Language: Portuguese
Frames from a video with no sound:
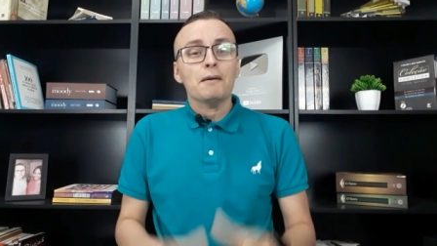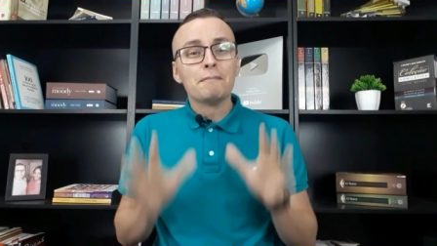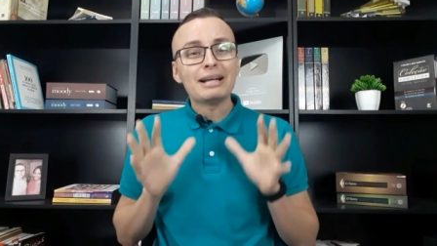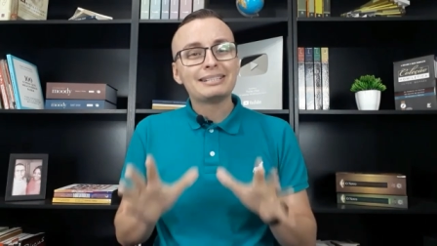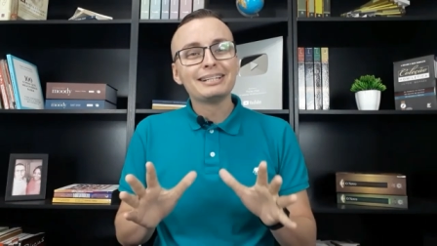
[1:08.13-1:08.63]

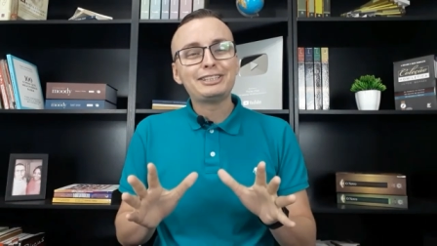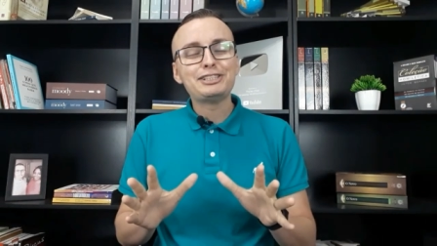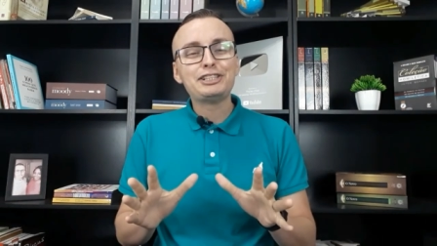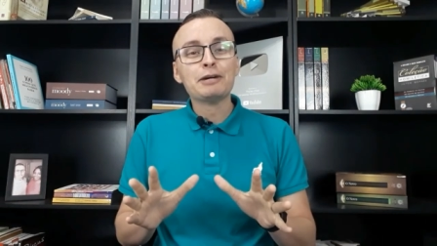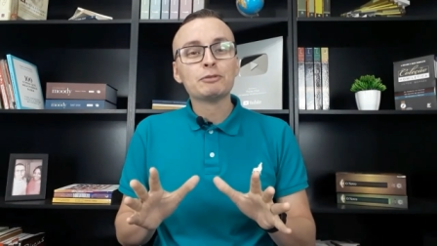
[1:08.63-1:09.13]
Mas
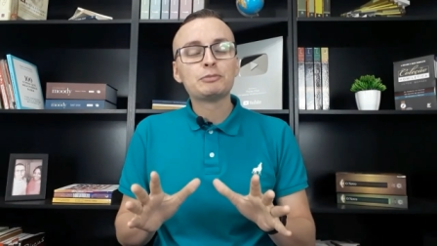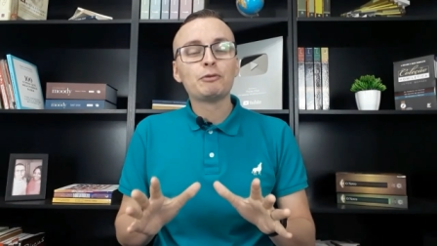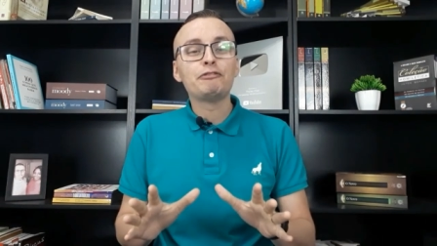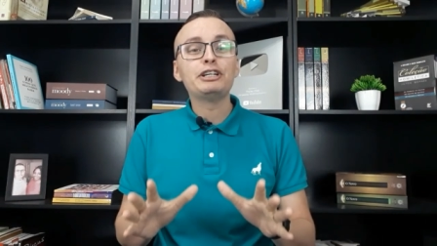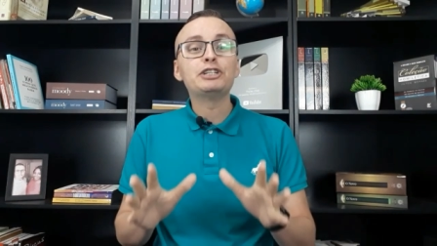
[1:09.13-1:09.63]
antes de irmos
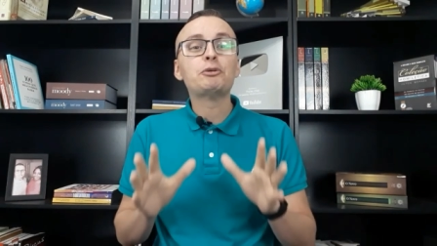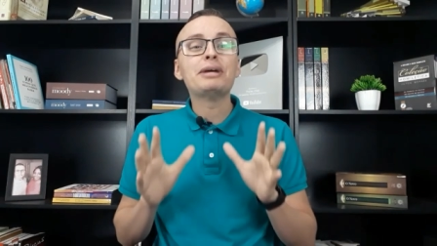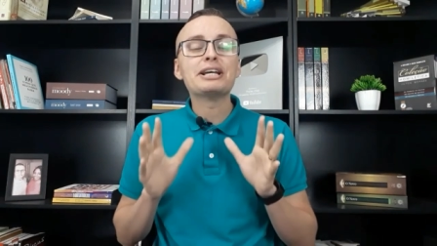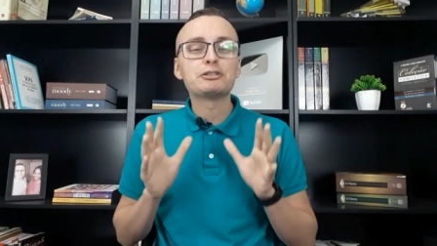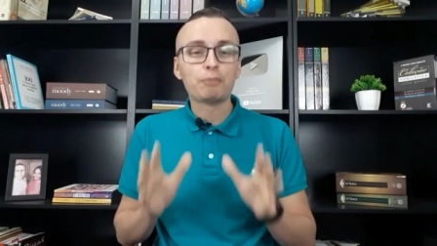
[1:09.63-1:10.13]
para o vídeo, me
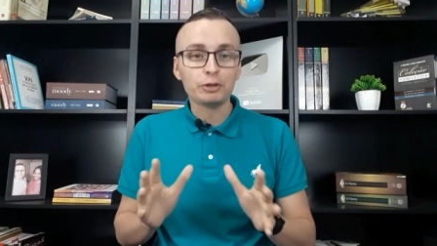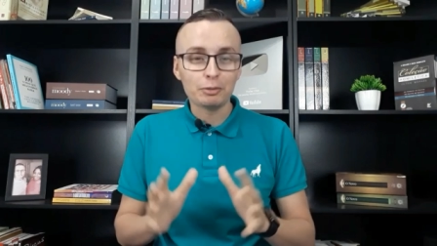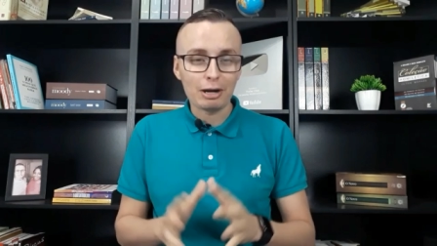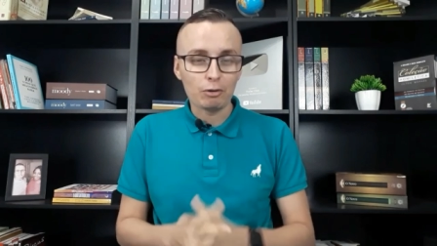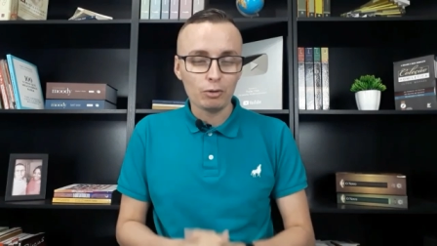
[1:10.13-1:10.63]
responde
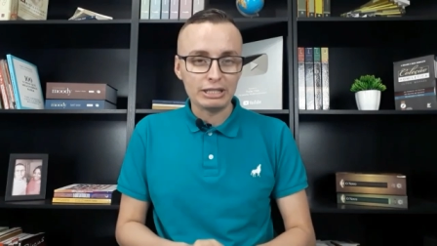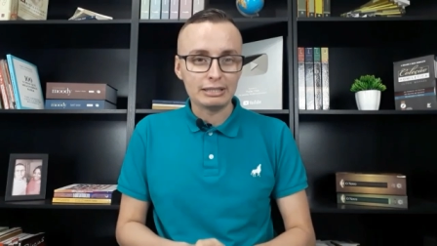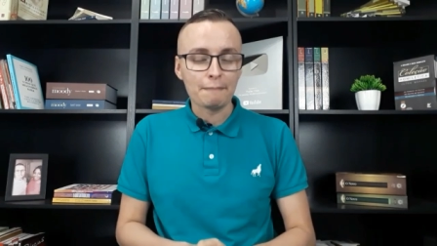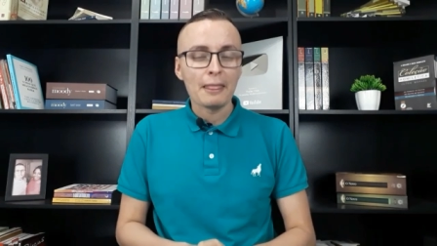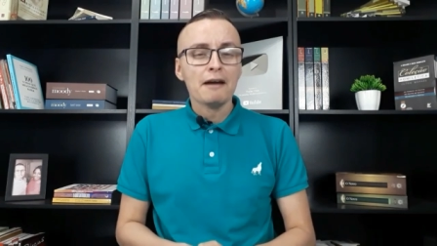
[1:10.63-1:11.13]
uma coisa.